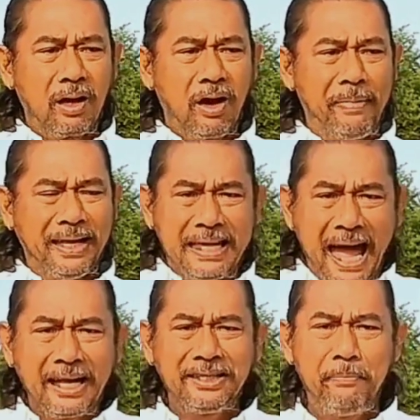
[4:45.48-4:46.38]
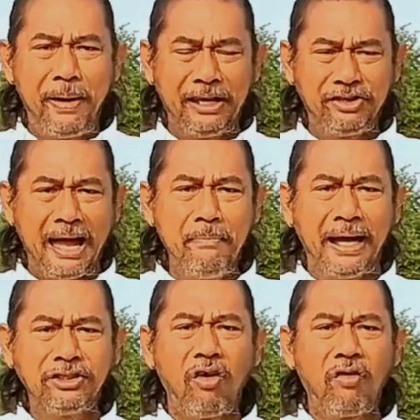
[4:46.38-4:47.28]
ก็ไปจ้างที่เพจสายห
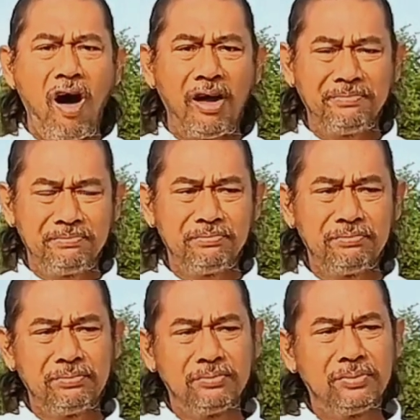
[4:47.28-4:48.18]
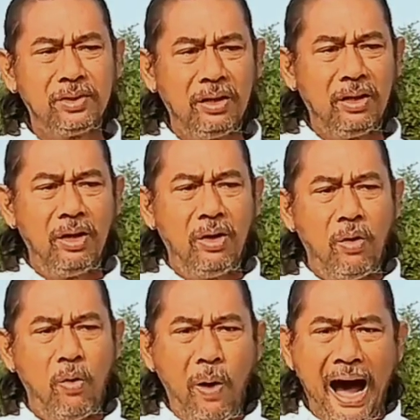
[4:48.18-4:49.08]
มายต้องรอด
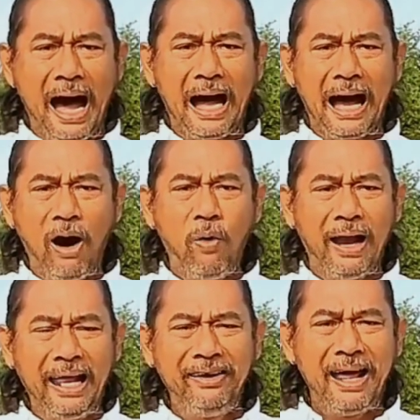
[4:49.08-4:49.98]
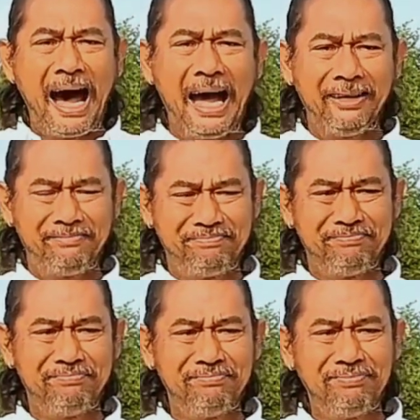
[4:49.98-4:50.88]
ว่าเขาอะเล่นได้
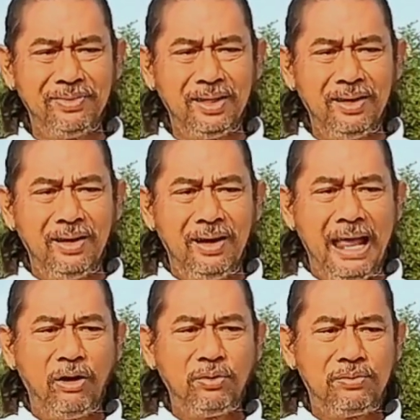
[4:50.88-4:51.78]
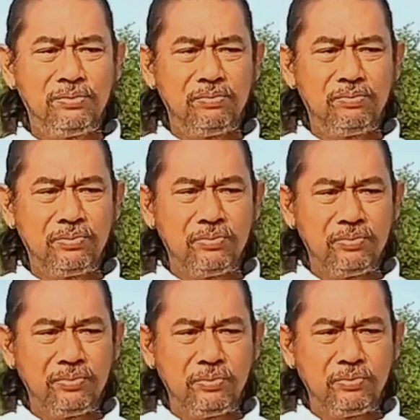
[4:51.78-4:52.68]
แล้ว
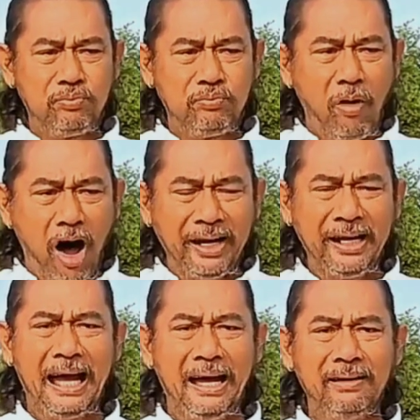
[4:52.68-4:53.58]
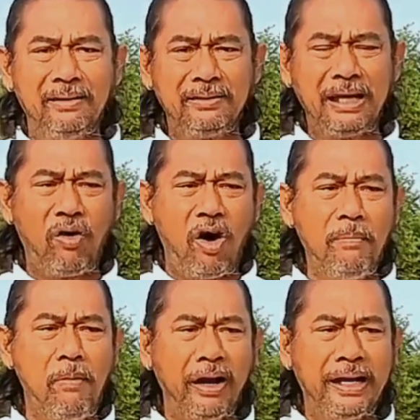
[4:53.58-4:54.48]
บอลน่ะเจ้าของ
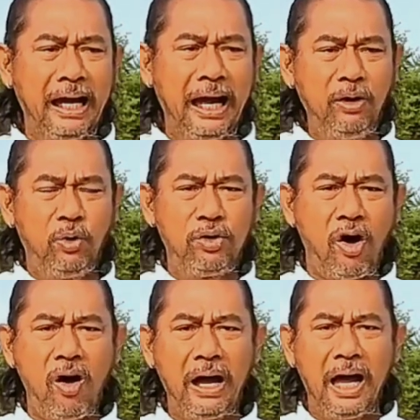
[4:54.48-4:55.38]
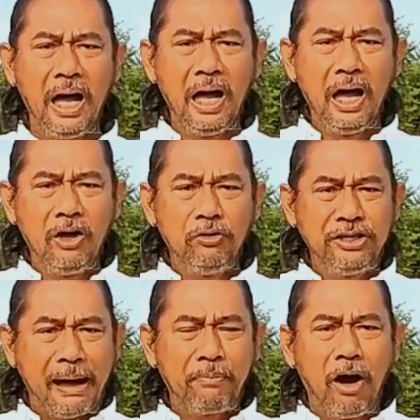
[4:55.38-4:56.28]
บ่อนน่ะให้ลูกน้องอ่ะ
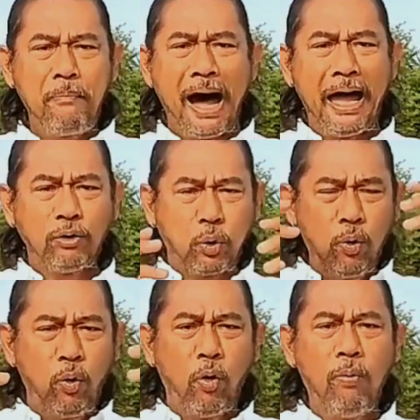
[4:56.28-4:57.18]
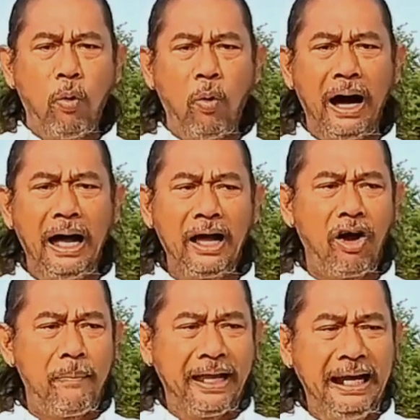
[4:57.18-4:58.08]
จับเขาไปเอาถุงคลุมหัว แล้ว
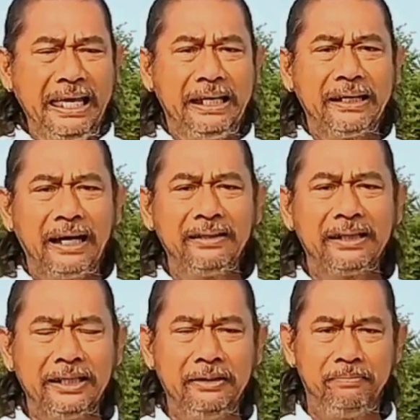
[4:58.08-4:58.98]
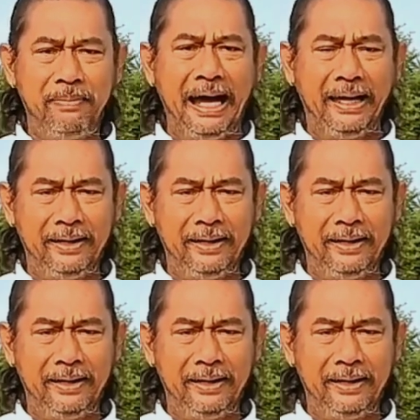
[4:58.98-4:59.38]
ก็ไปรีดเงินคืนไป